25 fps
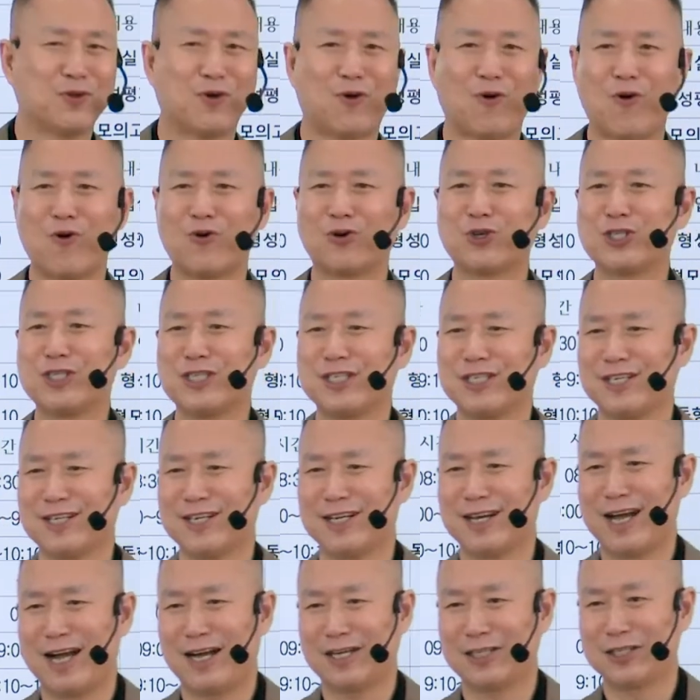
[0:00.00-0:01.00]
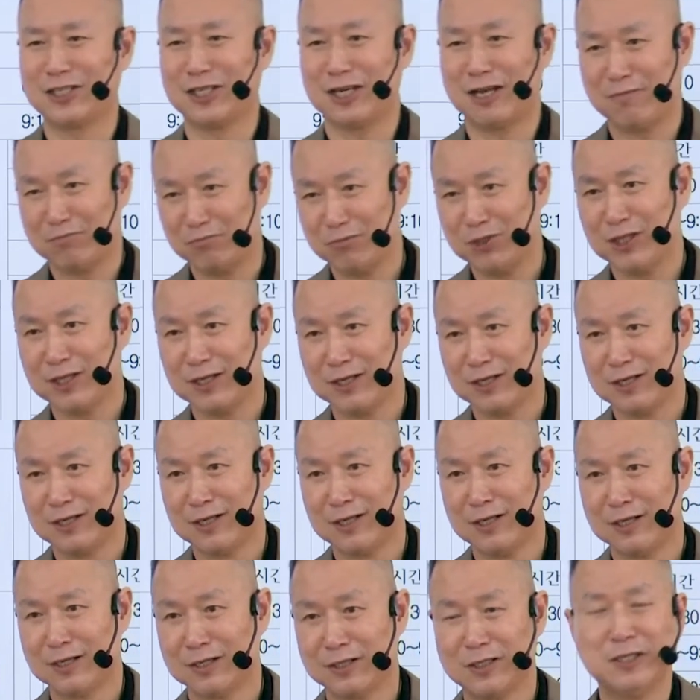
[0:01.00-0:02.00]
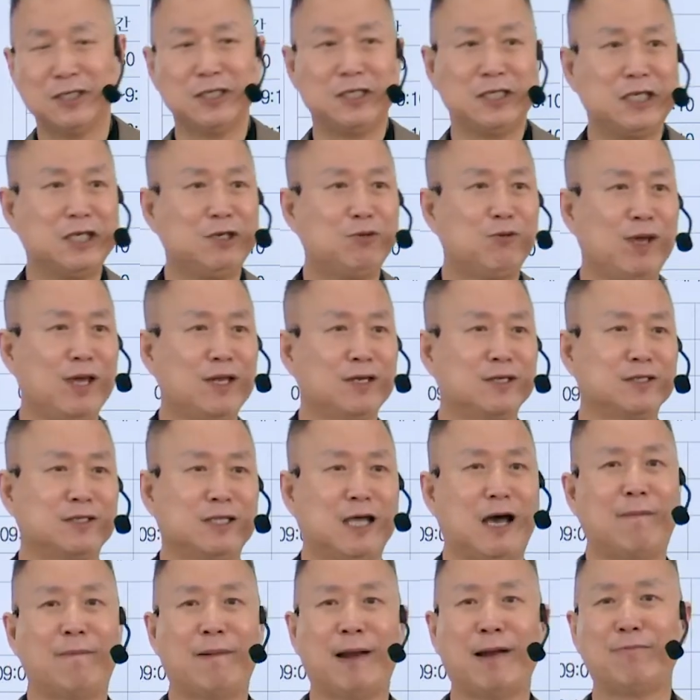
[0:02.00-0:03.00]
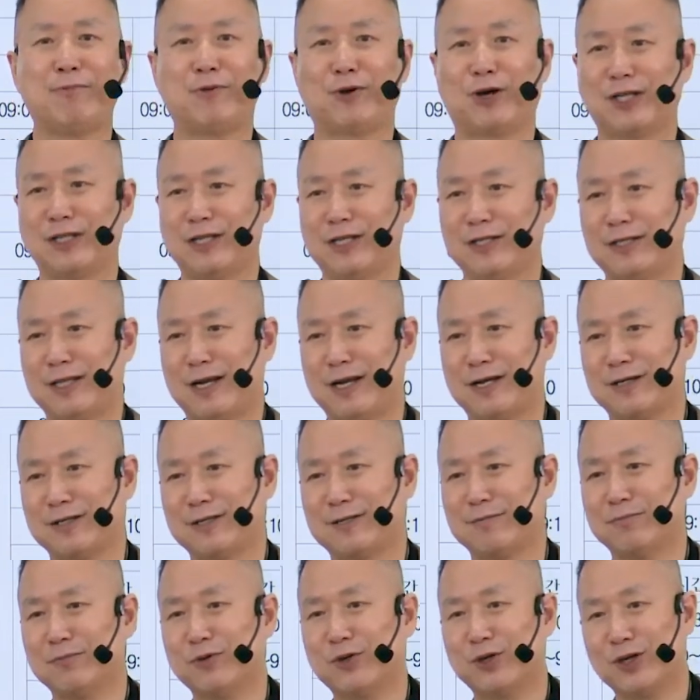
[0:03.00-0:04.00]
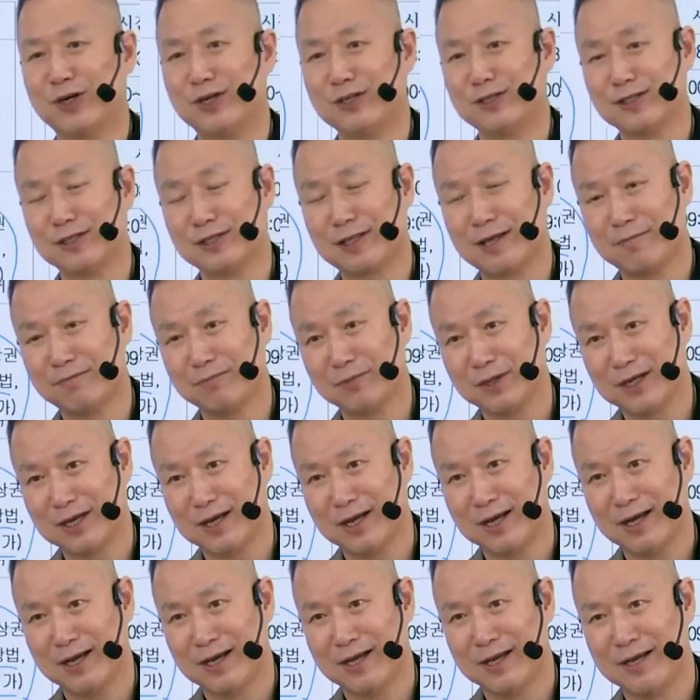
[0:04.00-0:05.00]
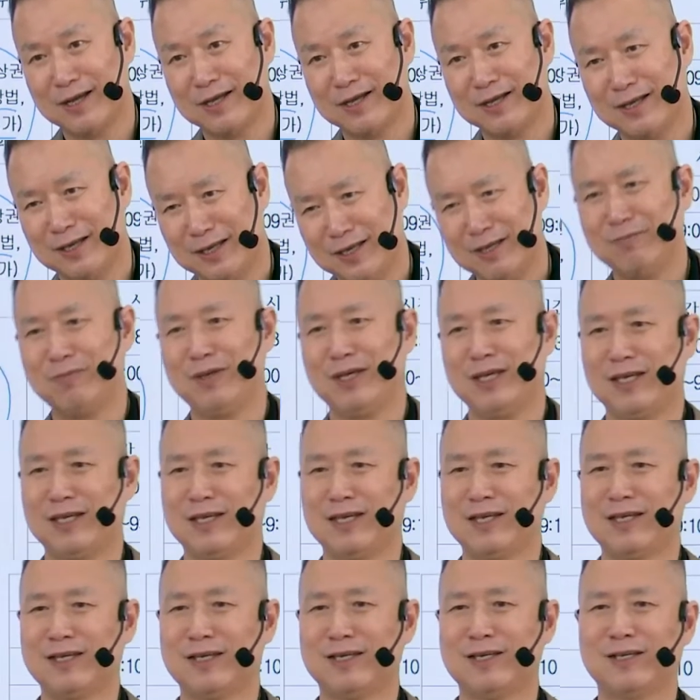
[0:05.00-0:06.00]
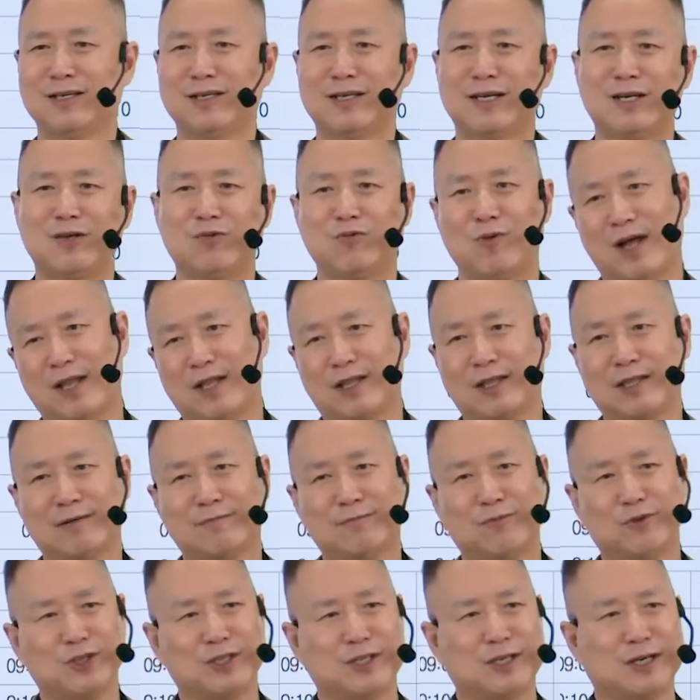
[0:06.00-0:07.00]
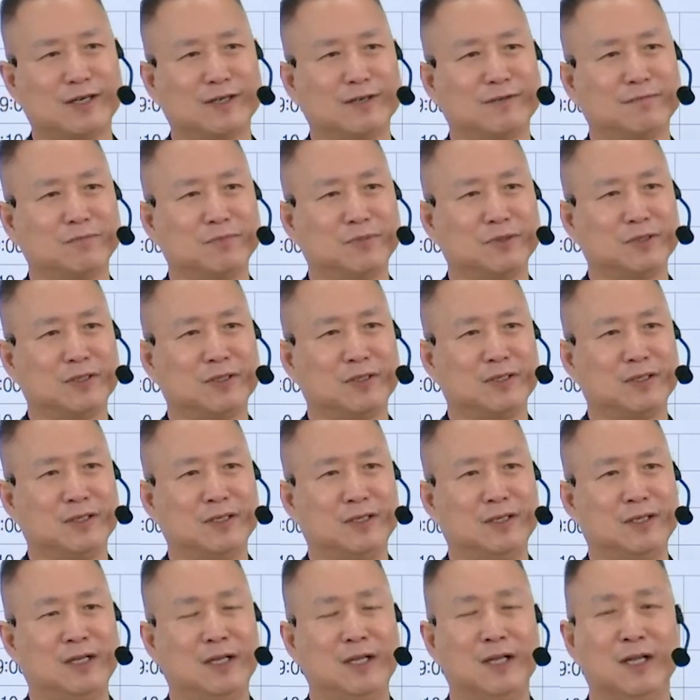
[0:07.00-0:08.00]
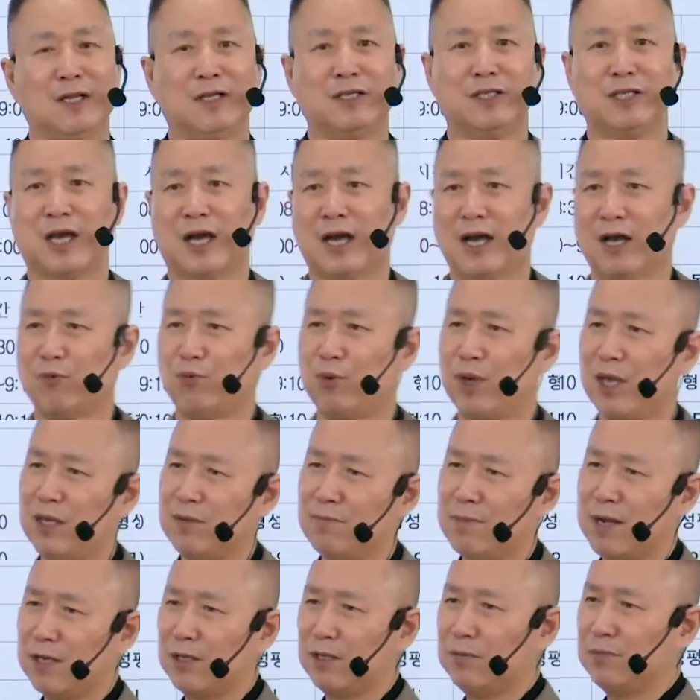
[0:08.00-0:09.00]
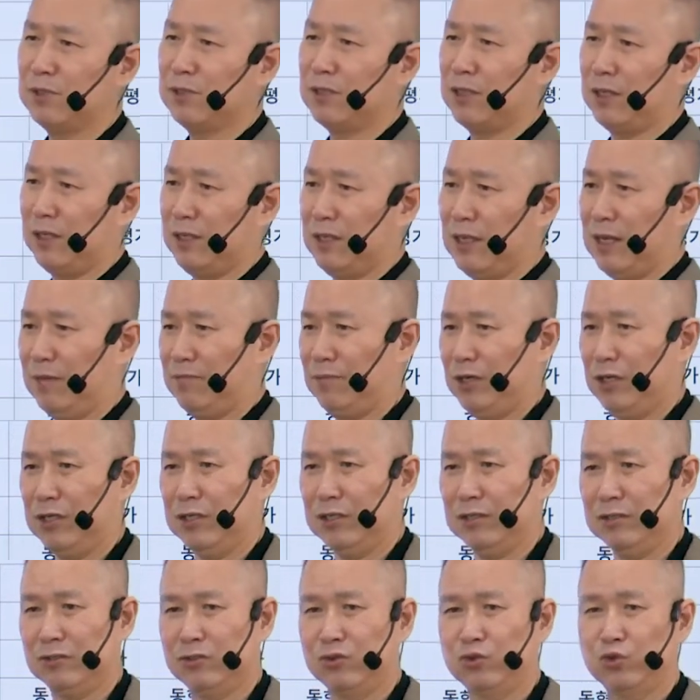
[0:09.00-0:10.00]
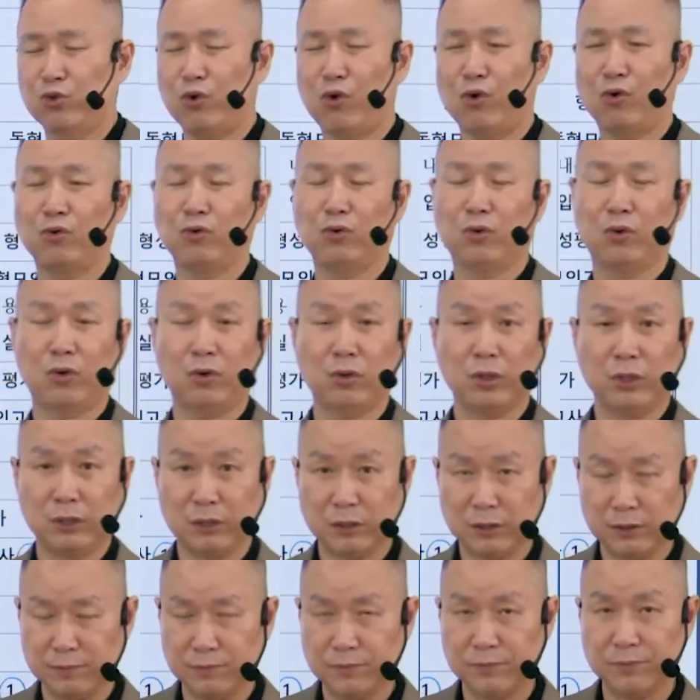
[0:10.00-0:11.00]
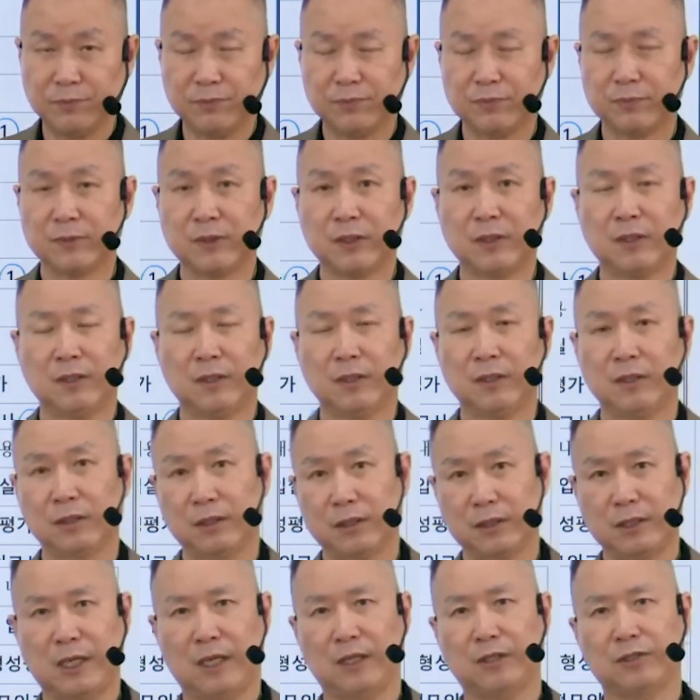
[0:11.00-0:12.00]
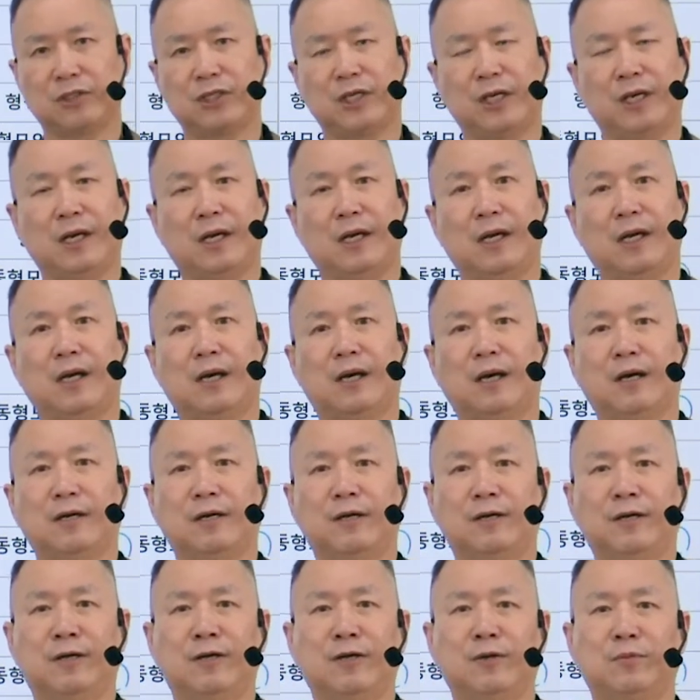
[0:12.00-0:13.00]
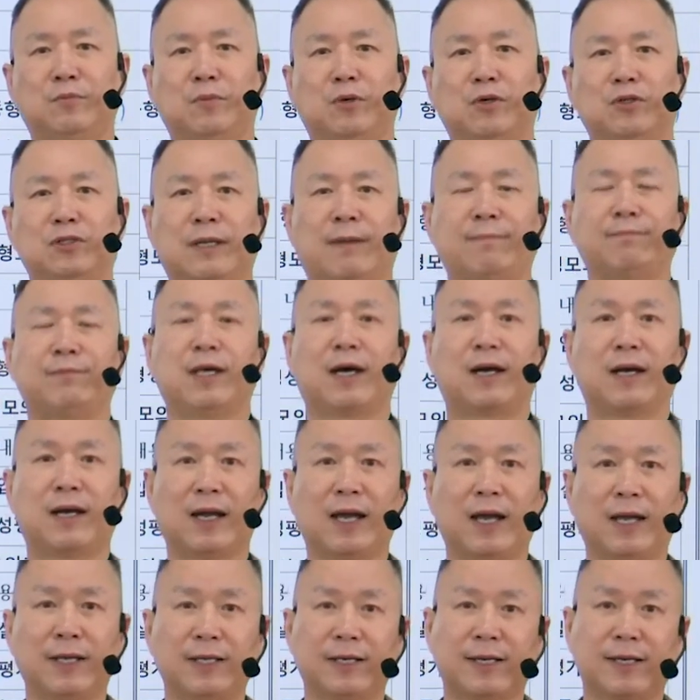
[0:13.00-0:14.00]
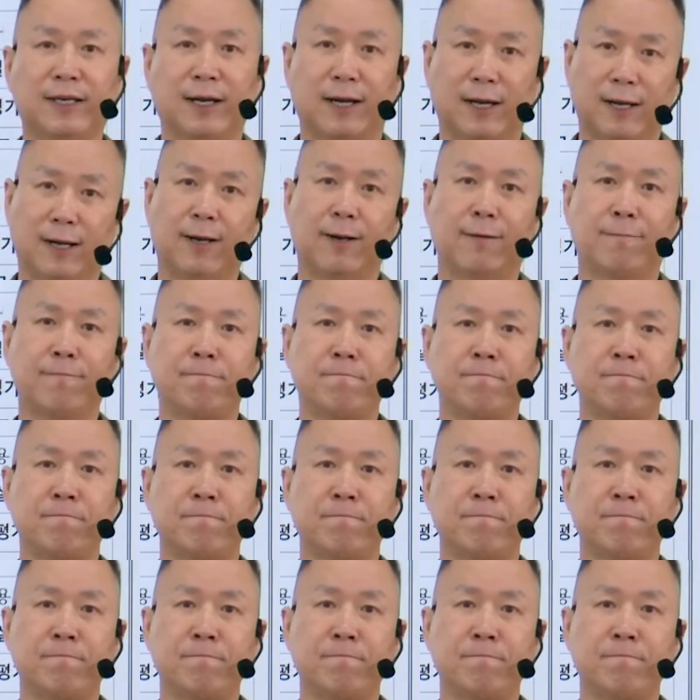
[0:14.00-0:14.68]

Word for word: 옥신각신합니다. 그 이외에는 다 발표가 되었다는 것은 뭐를 뜻합니까? 이미 거의 완성본이라는 제가 왜 이 말씀을 드리냐면은 총론은 그냥 제가 뭐 담당을 하니까